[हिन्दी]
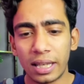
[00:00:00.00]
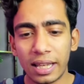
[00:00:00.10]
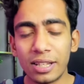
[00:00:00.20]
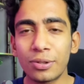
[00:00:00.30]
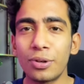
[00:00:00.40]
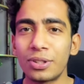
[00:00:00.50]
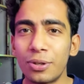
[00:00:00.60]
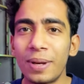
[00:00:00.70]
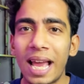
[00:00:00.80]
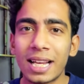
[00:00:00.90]
इसको
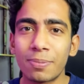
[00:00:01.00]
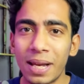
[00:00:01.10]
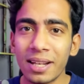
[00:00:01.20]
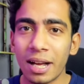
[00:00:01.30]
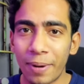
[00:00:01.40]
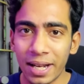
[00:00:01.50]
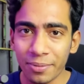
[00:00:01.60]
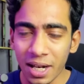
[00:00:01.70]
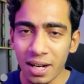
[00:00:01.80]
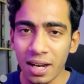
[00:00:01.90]
जो मैं एक्सप्लेन कमेंट
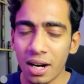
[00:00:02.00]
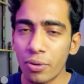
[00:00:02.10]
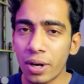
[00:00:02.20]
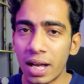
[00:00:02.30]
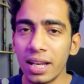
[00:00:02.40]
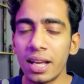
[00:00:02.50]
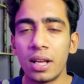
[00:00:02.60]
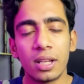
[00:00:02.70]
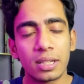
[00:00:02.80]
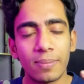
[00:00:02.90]
का कर रहा हूँ खाली
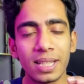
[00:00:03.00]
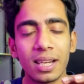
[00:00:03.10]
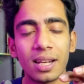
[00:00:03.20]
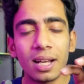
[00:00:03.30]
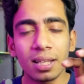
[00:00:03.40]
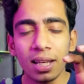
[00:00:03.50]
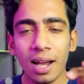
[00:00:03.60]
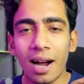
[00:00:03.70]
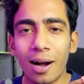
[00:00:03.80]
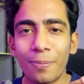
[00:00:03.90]
समझ लेना कि
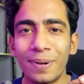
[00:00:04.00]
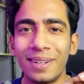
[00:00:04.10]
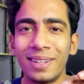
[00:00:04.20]
आप